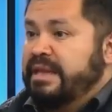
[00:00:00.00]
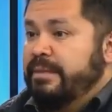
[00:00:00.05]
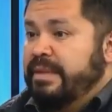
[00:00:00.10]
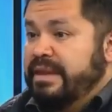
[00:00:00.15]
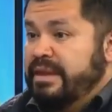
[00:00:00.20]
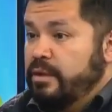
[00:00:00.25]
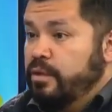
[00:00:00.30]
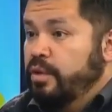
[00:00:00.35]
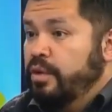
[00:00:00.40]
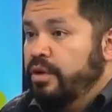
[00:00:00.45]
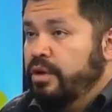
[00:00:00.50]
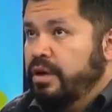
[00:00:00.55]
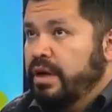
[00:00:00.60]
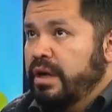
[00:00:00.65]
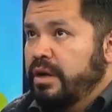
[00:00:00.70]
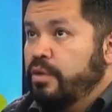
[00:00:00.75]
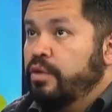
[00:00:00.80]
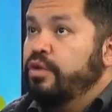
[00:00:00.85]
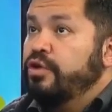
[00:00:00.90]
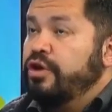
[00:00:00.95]
mes de
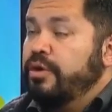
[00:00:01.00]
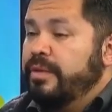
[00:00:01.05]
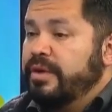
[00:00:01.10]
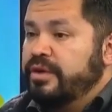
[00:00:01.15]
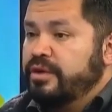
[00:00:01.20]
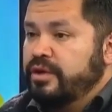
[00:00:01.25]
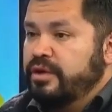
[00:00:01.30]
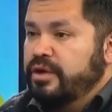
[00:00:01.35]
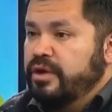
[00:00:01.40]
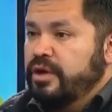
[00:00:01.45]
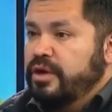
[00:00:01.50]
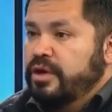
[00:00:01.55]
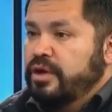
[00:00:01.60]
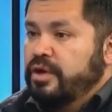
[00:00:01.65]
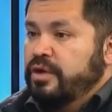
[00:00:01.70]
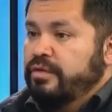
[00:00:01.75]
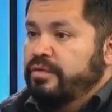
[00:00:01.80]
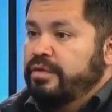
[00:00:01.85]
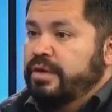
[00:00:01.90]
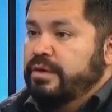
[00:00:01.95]
junio, perdón
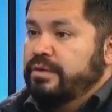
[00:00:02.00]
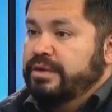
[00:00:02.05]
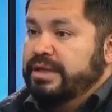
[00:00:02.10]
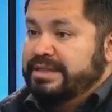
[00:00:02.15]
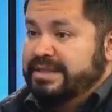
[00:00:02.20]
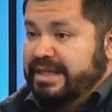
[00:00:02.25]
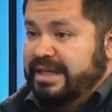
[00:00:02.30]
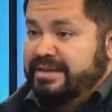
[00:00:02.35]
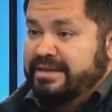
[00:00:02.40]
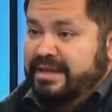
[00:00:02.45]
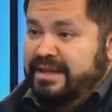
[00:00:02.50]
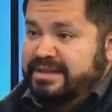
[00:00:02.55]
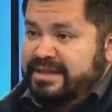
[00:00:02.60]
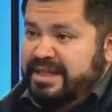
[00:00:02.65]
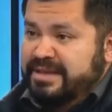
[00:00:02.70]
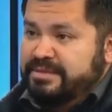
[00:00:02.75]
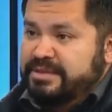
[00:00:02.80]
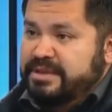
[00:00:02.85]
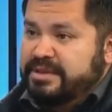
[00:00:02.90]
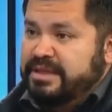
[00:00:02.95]
fue un desastre
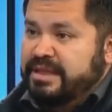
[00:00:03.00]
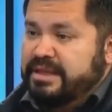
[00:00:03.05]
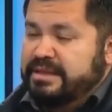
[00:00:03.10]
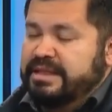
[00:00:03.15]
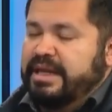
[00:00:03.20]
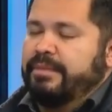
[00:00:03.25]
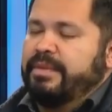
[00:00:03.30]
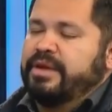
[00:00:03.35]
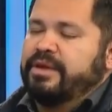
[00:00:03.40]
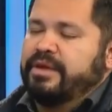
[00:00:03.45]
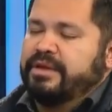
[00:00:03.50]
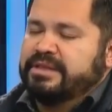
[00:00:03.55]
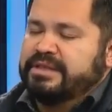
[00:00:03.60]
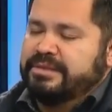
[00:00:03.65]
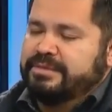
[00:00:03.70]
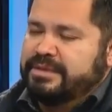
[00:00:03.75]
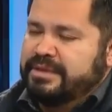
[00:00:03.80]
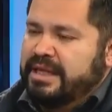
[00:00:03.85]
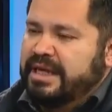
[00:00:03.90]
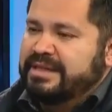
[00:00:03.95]
Sims, esa, perdón,
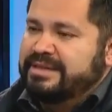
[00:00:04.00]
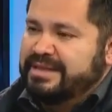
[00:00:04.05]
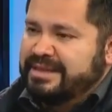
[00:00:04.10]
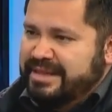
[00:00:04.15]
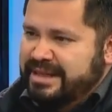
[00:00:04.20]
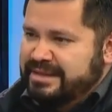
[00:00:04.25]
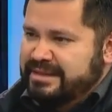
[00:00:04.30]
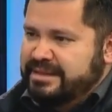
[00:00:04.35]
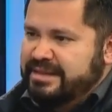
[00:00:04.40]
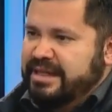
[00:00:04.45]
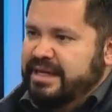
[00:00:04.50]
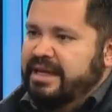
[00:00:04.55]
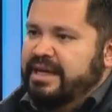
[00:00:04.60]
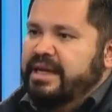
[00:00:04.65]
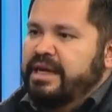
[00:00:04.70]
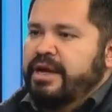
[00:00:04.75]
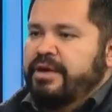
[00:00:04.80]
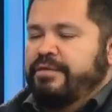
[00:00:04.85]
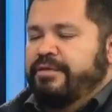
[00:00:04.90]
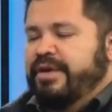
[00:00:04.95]
Sims, la asistencia
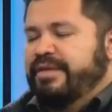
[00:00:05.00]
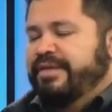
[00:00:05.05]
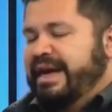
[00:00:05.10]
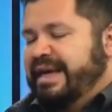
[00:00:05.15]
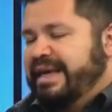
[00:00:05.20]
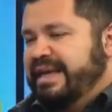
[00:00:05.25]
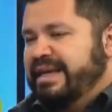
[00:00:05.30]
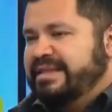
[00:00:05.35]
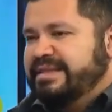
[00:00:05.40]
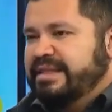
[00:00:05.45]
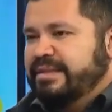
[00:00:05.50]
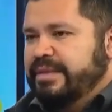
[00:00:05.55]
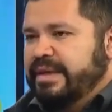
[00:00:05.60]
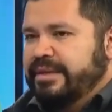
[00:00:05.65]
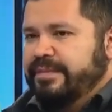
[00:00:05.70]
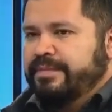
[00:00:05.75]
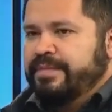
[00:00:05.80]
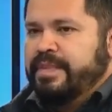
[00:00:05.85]
fue bajísima.